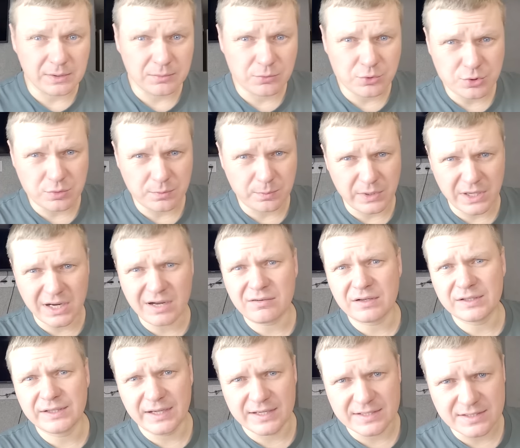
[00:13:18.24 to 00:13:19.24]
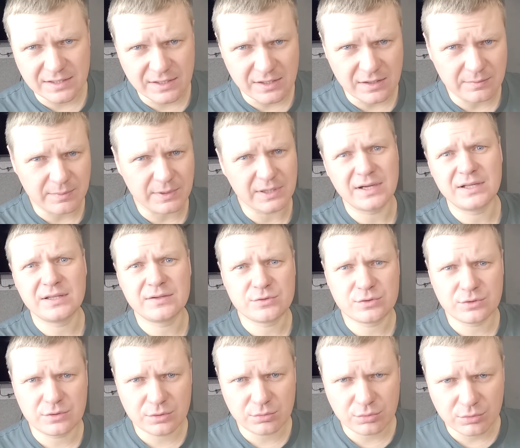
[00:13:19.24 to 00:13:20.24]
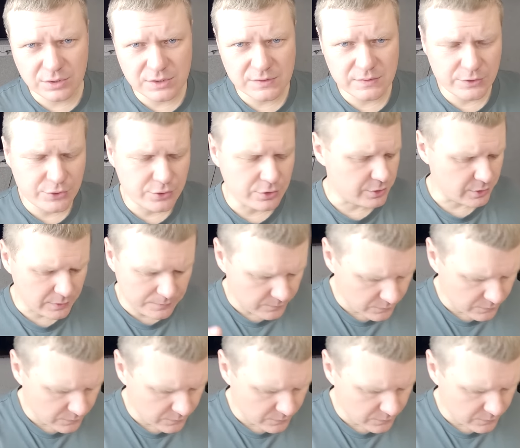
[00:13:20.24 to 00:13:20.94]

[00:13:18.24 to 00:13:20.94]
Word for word: потому что пока вода остынет, пока это все оттуда извлечете.